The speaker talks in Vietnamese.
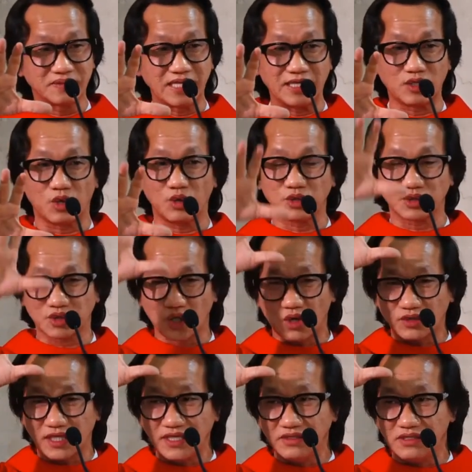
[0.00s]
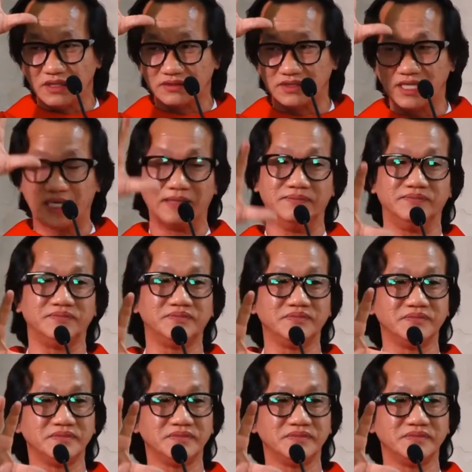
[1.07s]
để rồi cho thấy được rằng